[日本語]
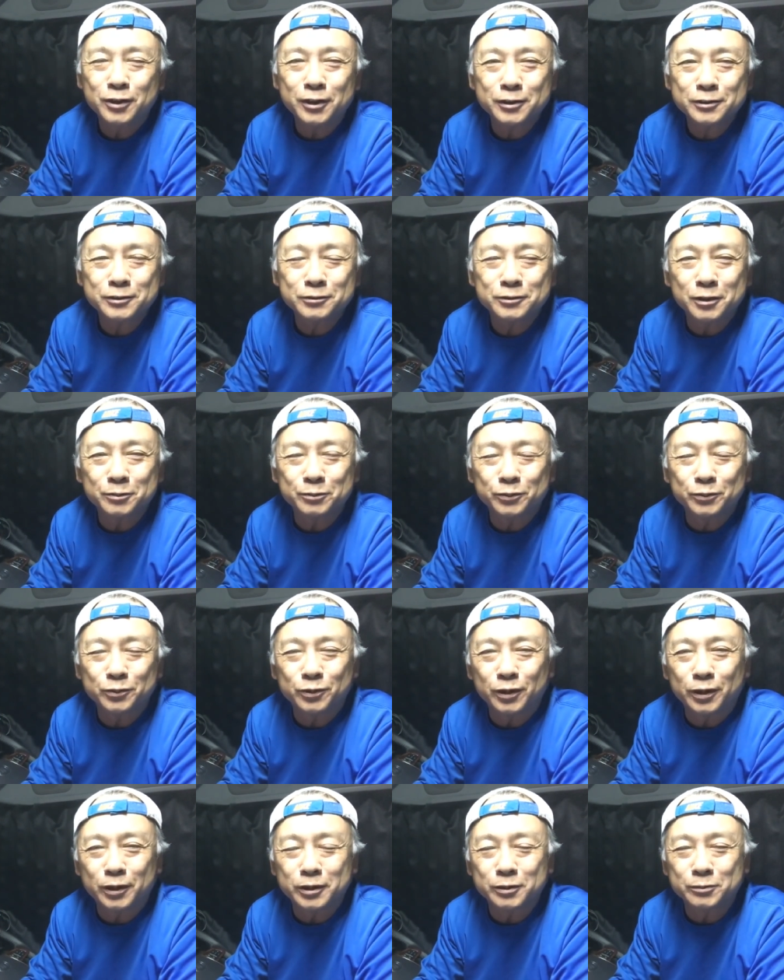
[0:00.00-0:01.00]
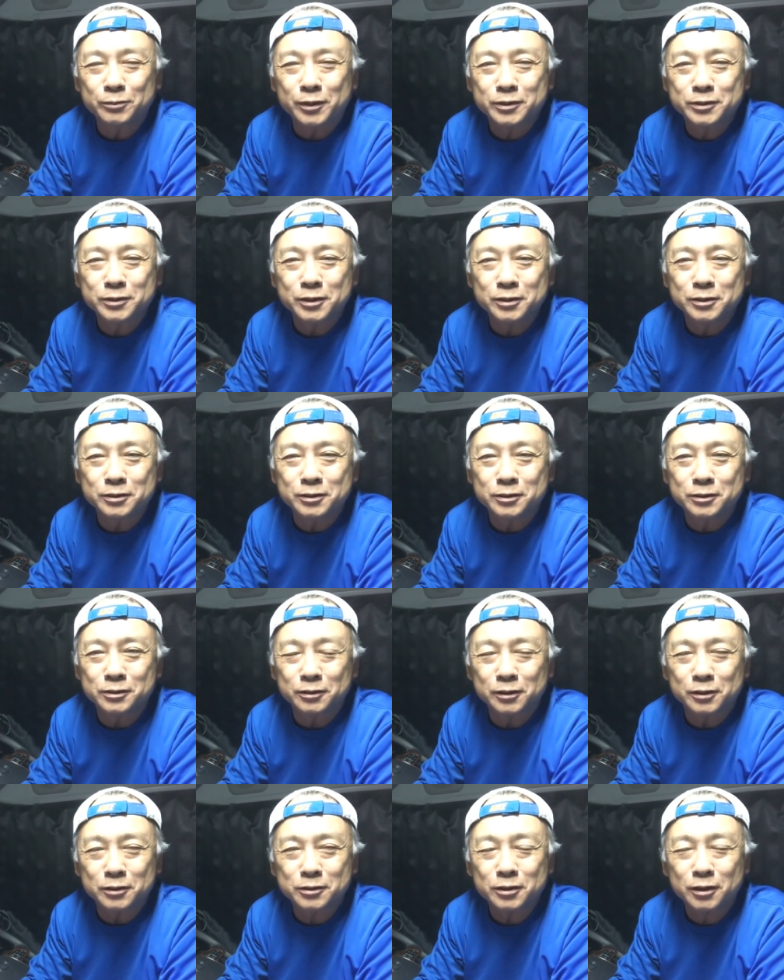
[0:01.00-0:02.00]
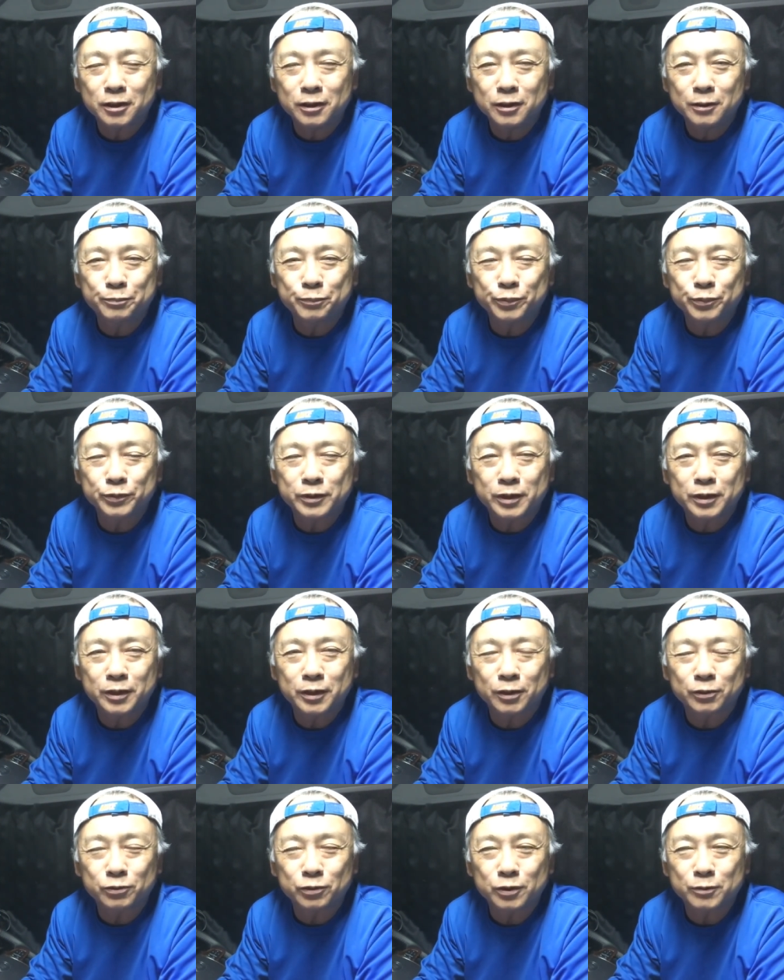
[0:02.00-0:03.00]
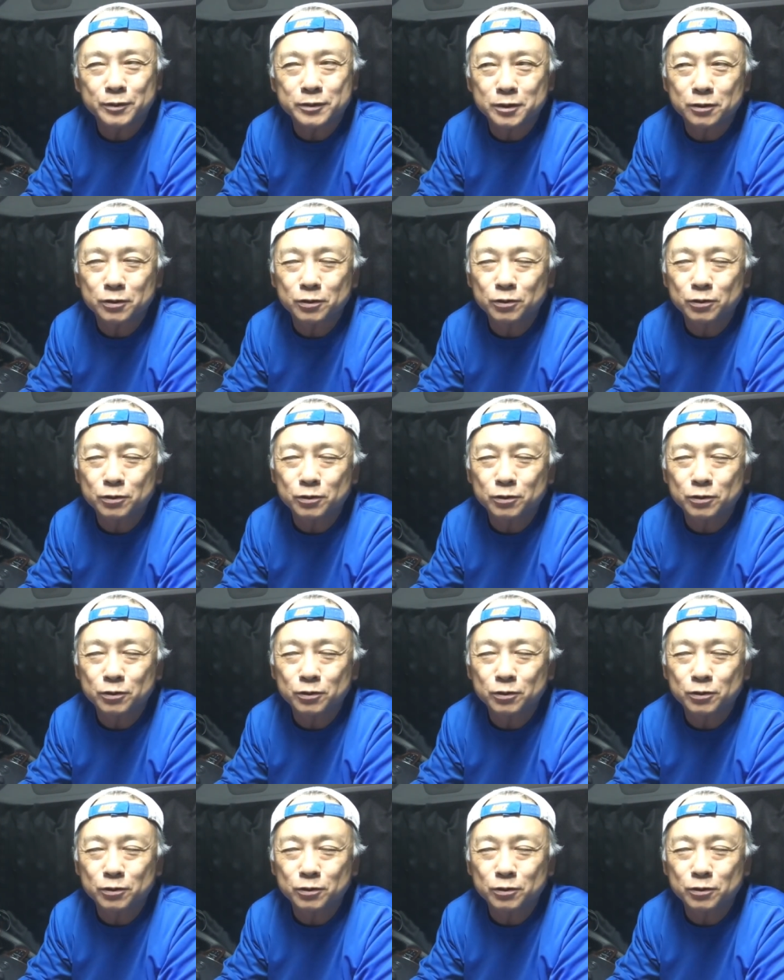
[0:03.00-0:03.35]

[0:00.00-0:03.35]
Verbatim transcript: 外れもありませんしね、シャープな絵が撮れますね。